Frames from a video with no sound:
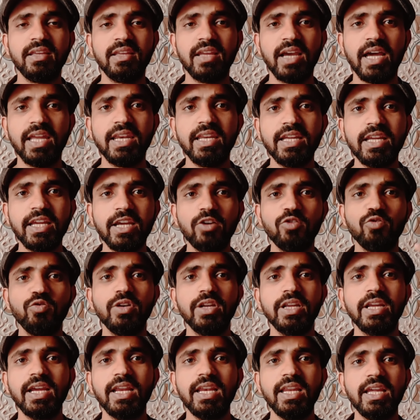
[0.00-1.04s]
यानी कि
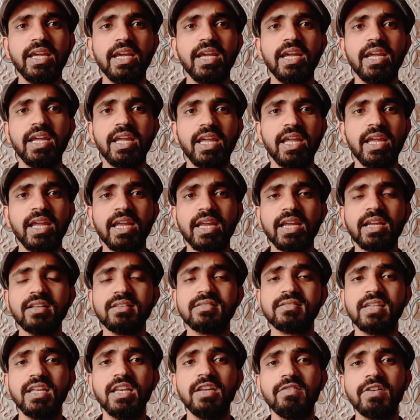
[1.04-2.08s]
उनके लिए एक
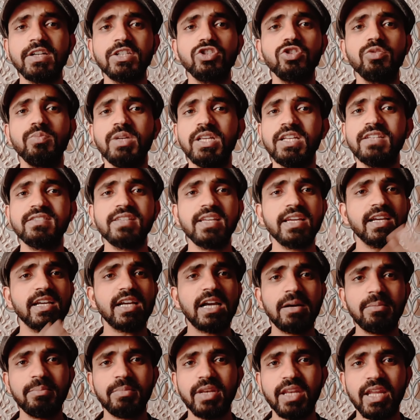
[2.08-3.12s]
सिल्वर जुबली से
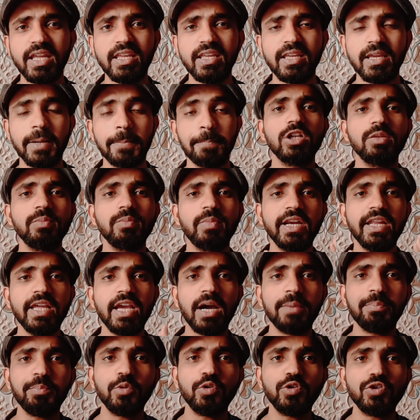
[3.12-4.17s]
कम नहीं है बड़ी
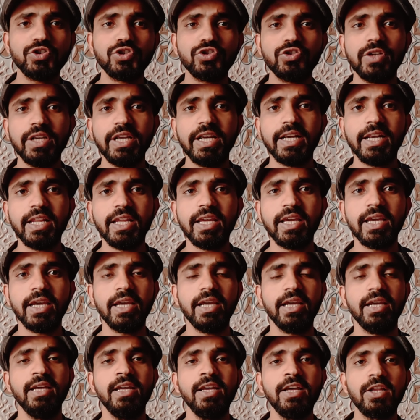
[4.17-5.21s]
अपॉर्चुनिटी है